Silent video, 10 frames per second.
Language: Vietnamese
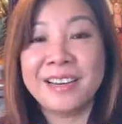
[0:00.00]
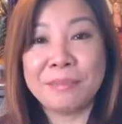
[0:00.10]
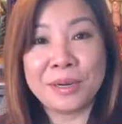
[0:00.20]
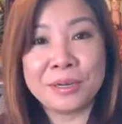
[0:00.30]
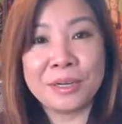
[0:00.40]

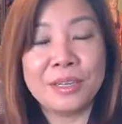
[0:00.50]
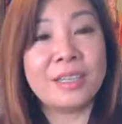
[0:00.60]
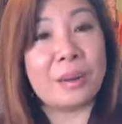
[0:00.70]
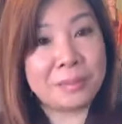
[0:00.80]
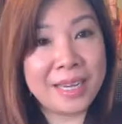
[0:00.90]
10 người
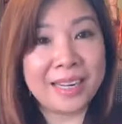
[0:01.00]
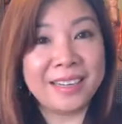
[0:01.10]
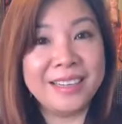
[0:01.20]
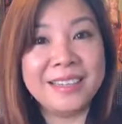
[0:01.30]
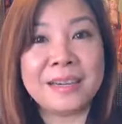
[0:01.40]
cộng với hành
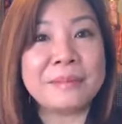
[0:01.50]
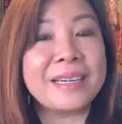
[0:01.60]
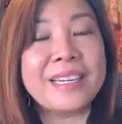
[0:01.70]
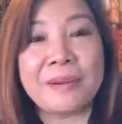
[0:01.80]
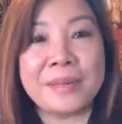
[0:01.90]
lý nó không
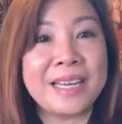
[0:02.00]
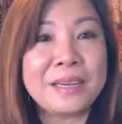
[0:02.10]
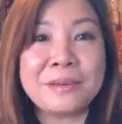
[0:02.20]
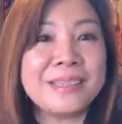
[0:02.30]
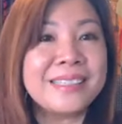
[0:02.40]
cách nào mà nhét
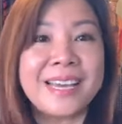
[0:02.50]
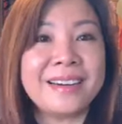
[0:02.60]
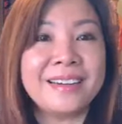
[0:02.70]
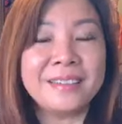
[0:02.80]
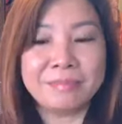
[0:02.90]
vô chiếc xe
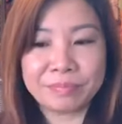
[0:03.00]
hết